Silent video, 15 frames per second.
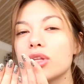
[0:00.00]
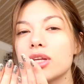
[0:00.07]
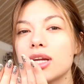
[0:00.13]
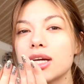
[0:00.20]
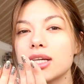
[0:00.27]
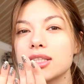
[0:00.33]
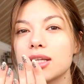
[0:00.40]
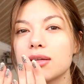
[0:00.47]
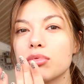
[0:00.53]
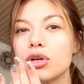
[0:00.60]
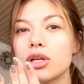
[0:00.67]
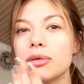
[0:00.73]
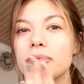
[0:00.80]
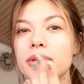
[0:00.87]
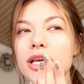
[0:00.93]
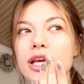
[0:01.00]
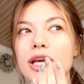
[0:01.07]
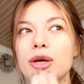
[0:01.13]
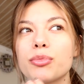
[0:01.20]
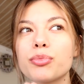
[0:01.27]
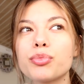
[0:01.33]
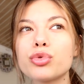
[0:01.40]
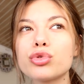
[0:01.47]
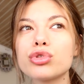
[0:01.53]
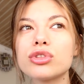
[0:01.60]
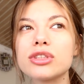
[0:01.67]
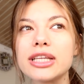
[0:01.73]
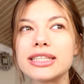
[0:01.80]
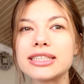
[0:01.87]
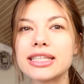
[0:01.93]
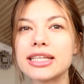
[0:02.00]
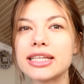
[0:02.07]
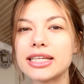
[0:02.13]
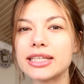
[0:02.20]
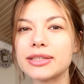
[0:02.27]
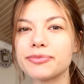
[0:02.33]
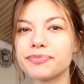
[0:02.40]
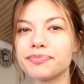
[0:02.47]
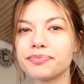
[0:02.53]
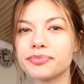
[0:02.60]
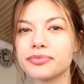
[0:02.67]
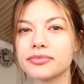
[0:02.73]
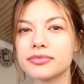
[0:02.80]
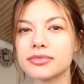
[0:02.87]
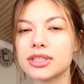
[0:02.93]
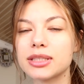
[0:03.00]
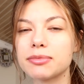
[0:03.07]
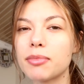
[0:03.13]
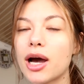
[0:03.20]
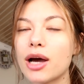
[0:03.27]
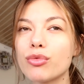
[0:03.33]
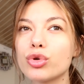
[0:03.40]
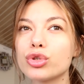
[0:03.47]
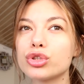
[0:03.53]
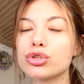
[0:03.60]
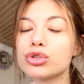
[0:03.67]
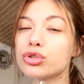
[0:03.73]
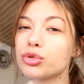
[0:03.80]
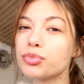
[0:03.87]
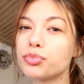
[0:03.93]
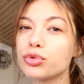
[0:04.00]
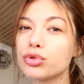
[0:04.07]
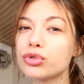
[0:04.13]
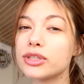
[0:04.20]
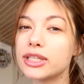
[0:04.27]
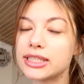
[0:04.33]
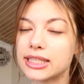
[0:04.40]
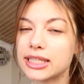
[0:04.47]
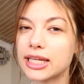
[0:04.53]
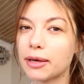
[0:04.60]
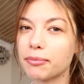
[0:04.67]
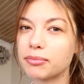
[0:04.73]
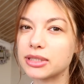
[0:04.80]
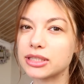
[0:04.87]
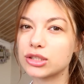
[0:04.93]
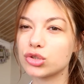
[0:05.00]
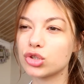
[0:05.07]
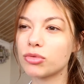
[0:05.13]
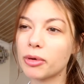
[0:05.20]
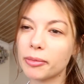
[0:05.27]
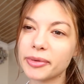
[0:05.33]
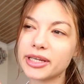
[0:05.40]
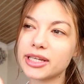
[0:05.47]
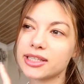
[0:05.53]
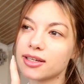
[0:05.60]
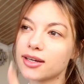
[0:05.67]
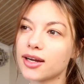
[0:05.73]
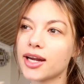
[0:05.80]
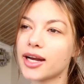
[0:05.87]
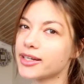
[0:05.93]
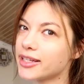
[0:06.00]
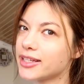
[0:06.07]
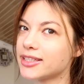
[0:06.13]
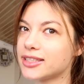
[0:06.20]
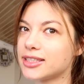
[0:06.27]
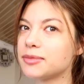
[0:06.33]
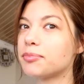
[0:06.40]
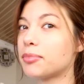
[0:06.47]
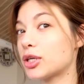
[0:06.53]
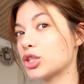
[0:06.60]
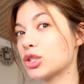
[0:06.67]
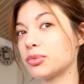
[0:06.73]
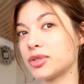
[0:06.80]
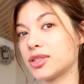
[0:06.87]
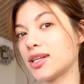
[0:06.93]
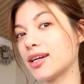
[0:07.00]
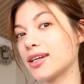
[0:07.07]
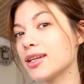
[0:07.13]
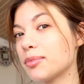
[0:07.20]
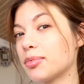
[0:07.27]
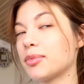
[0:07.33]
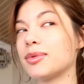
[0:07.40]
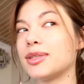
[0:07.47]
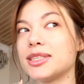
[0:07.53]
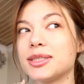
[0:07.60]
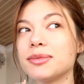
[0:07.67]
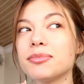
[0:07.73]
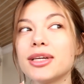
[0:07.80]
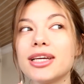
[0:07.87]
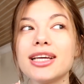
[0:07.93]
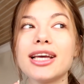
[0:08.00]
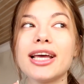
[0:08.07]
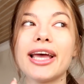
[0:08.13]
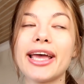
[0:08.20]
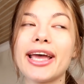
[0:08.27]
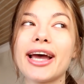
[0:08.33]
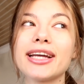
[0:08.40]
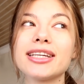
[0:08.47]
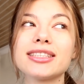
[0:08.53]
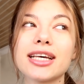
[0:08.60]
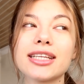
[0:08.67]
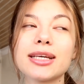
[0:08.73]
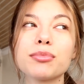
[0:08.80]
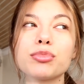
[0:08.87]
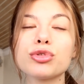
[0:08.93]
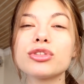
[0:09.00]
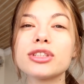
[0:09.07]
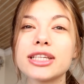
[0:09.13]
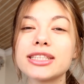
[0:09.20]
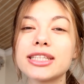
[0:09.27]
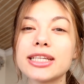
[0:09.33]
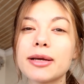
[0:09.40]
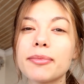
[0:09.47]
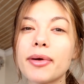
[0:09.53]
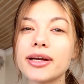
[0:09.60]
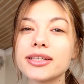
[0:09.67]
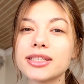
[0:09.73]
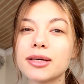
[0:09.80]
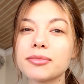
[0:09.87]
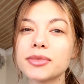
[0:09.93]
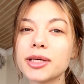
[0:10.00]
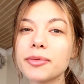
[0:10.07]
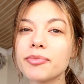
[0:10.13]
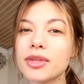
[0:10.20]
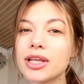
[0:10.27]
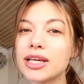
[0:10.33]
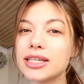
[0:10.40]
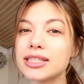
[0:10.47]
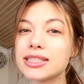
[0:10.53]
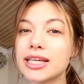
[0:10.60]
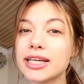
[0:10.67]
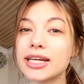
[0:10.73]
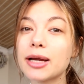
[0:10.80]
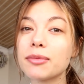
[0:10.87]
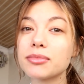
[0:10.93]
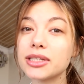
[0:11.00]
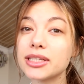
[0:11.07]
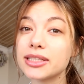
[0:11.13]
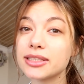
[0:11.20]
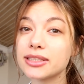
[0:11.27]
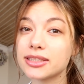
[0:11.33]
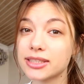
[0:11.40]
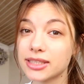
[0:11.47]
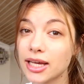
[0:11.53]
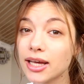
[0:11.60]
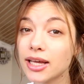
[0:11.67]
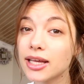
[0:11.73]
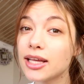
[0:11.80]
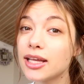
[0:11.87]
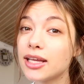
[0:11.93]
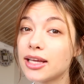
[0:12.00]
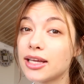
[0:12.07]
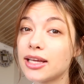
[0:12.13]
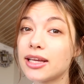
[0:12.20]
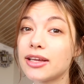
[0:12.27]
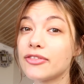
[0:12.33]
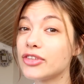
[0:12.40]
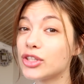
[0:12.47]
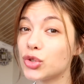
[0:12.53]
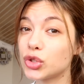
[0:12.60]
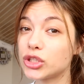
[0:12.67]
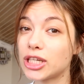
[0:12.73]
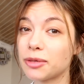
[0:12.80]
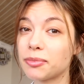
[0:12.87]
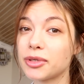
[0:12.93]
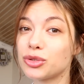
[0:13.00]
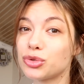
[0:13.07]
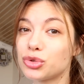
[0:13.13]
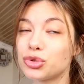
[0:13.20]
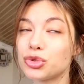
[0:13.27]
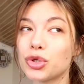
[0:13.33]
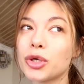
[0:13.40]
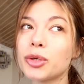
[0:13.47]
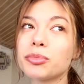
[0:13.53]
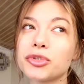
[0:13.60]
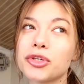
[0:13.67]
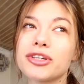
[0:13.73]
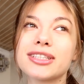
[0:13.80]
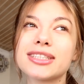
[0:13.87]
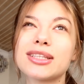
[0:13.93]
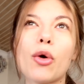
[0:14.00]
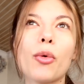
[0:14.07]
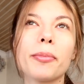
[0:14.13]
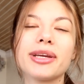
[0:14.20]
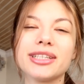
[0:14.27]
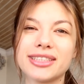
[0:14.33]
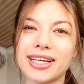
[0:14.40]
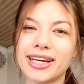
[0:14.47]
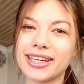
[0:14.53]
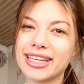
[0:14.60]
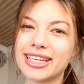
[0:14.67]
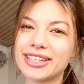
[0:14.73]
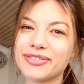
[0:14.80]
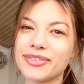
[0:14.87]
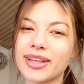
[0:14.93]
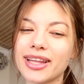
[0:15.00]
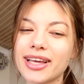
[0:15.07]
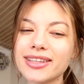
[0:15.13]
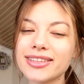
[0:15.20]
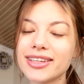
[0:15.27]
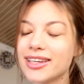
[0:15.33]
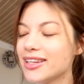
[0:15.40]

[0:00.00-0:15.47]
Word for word: olarak da böyle bir bulut deseni mavi oje sürüp bulut deseni yapmak istiyorum. Ama yine de karar değiştirip başka bir şeyler de yapabilirim. Eğer zaten bulut deseni yaparsam da Instagram Reels'a e, video çekmeyi düşünüyorum. Şöyle kısa 15 saniyelik falan.